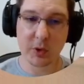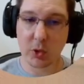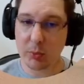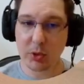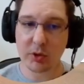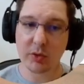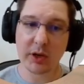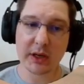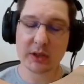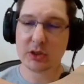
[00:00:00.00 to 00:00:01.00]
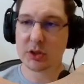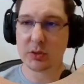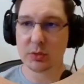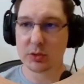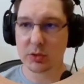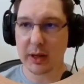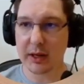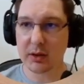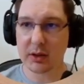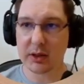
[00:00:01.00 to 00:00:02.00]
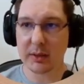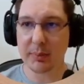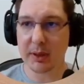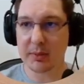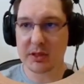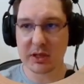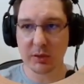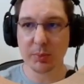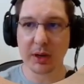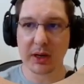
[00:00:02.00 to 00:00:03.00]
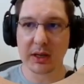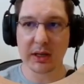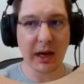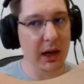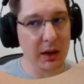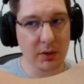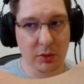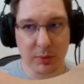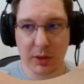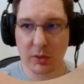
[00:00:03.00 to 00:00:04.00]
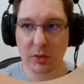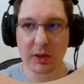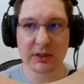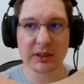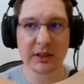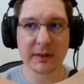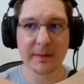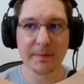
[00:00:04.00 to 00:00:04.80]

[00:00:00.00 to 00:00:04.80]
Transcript: Como que eu vou garantir que um usuário que tem permissão para criar alguma coisa